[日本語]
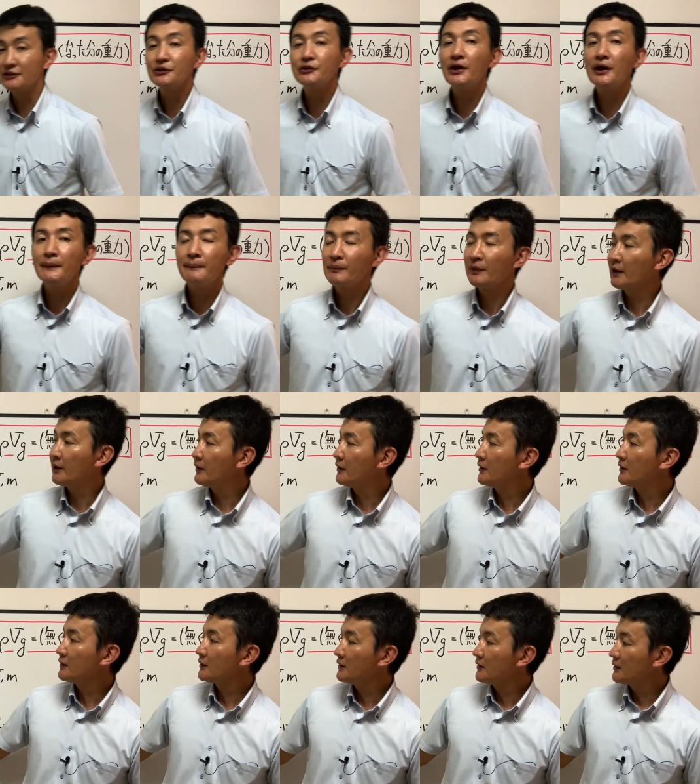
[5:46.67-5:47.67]
よね
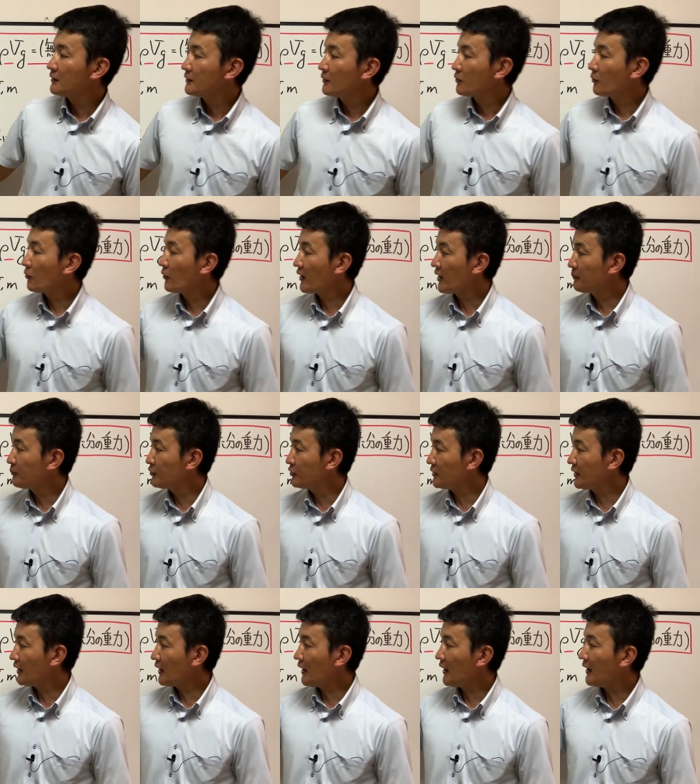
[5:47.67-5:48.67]
これが物
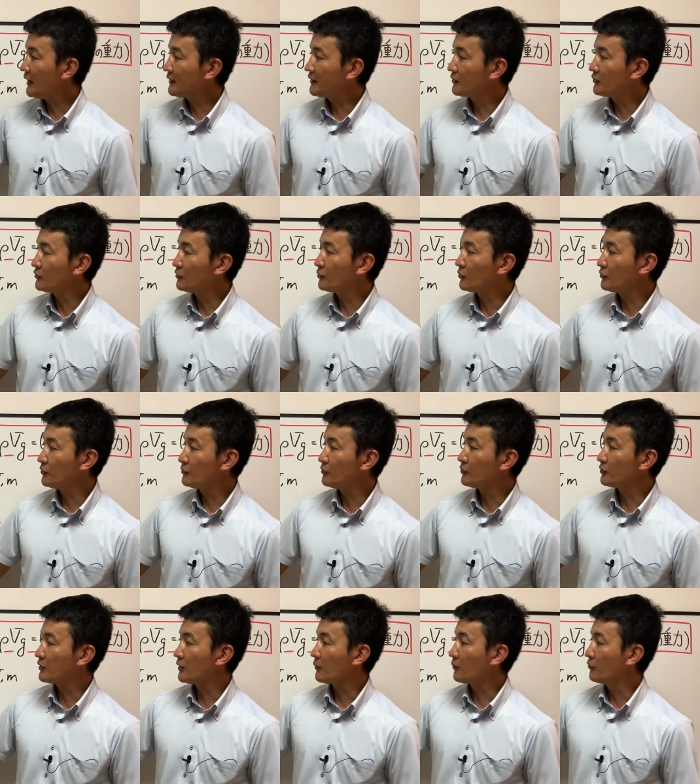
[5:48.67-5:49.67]
体が入ってくることに
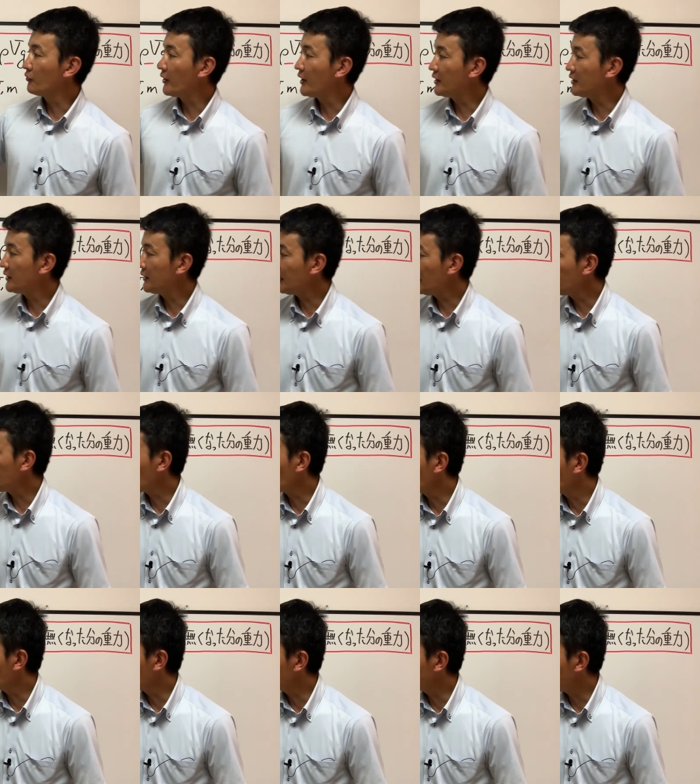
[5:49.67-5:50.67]
よってこの液体が
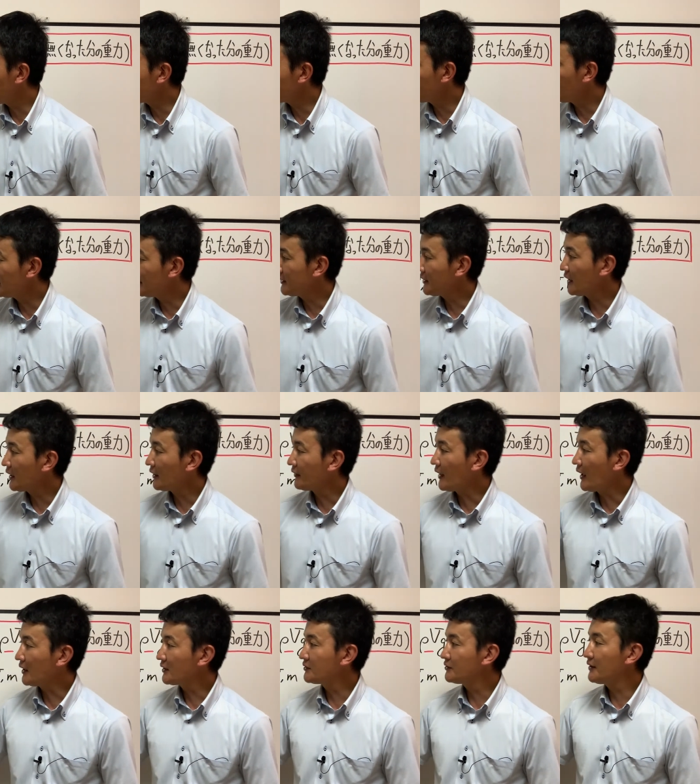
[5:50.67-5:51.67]
ここにあった液体が
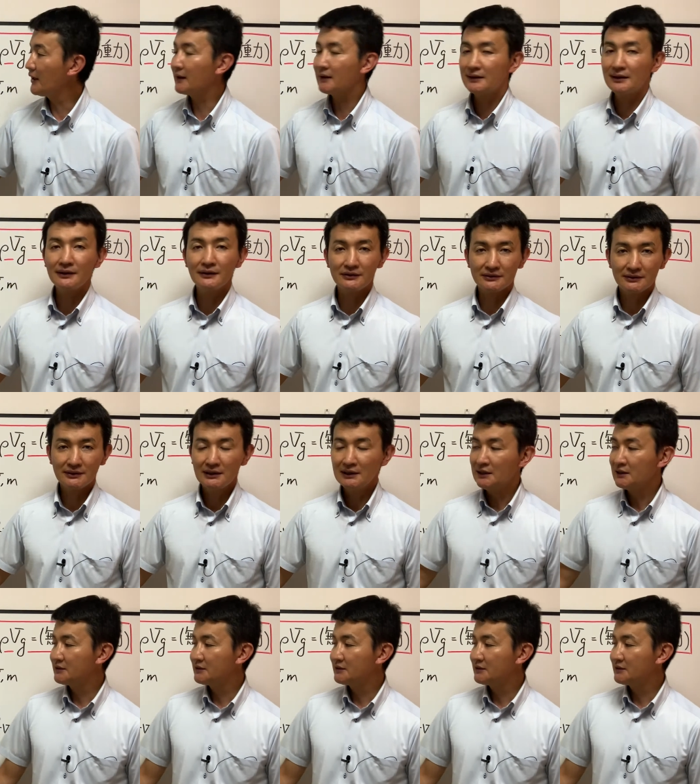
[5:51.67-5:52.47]
なくなったんです